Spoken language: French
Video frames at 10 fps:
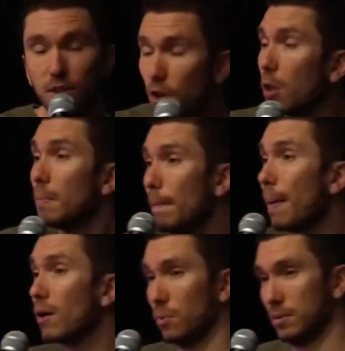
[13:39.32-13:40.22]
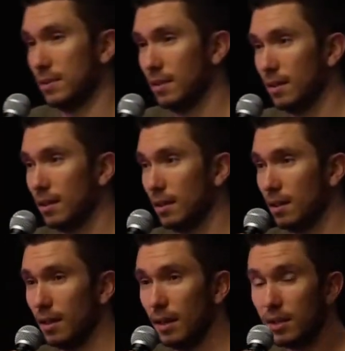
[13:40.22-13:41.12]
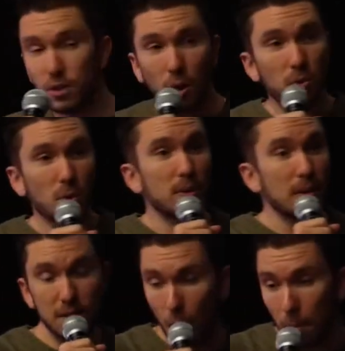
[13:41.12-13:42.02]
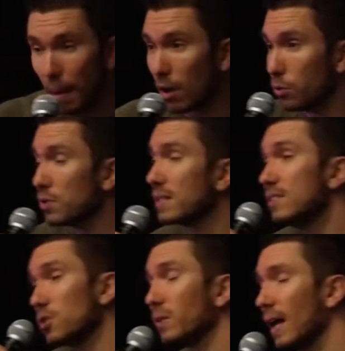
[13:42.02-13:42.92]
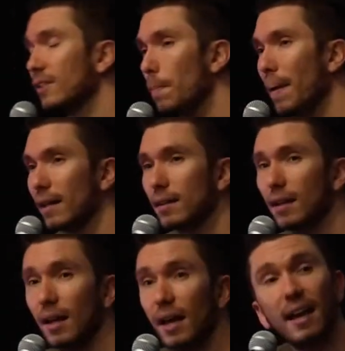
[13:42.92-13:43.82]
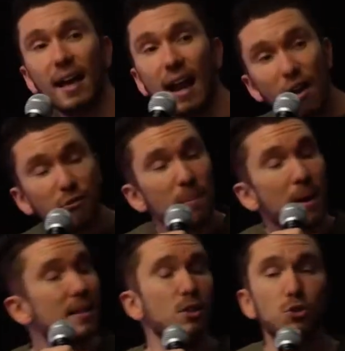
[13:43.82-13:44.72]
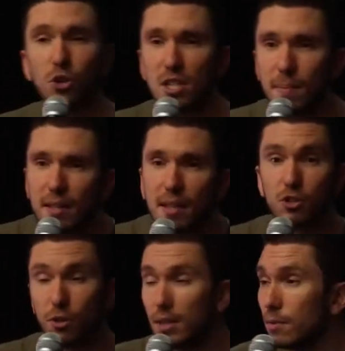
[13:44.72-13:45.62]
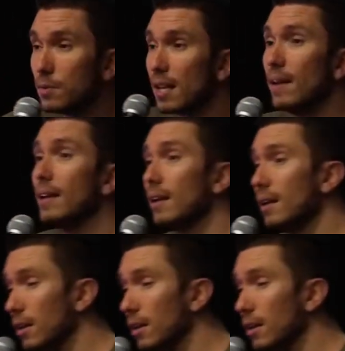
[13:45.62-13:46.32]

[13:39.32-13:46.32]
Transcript: ils ne se rendent même pas compte. Ils ne se, rendent se rendent pas compte de ce qu'ils sont en train de perdre. Et à la fin, il m'a dit une chose. Il m'a dit, je lui ai dit, vous savez,